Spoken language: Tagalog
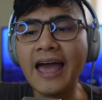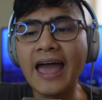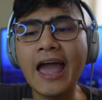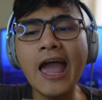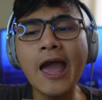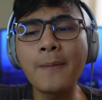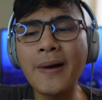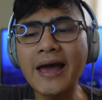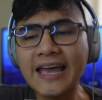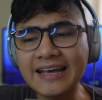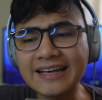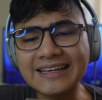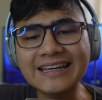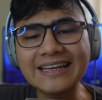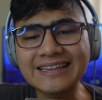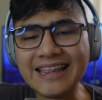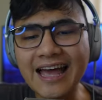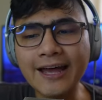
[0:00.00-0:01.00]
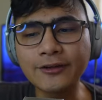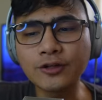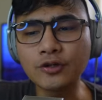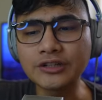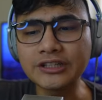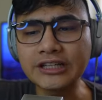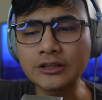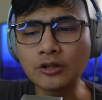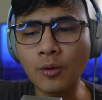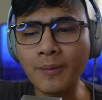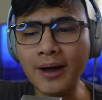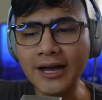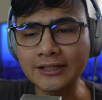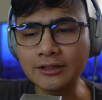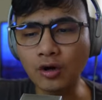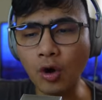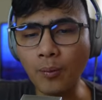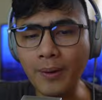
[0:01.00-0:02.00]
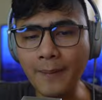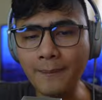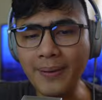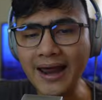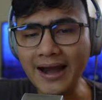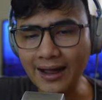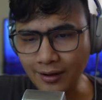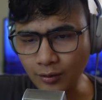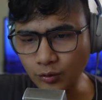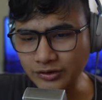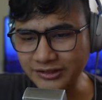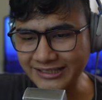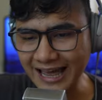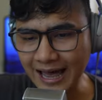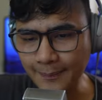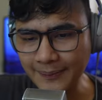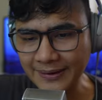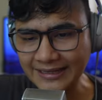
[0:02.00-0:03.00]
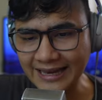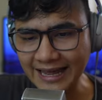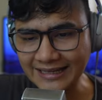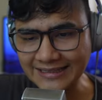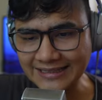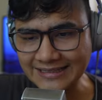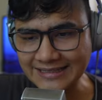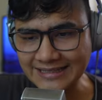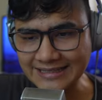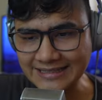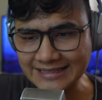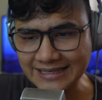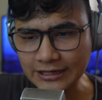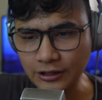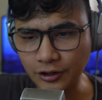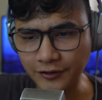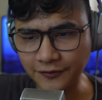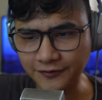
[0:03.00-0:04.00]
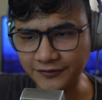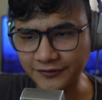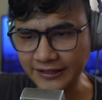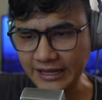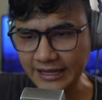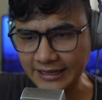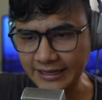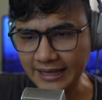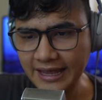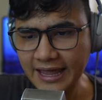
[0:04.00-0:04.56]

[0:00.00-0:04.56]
Eh, makikita nyo dito mga tropa para kausapin natin si Stinger Flynn.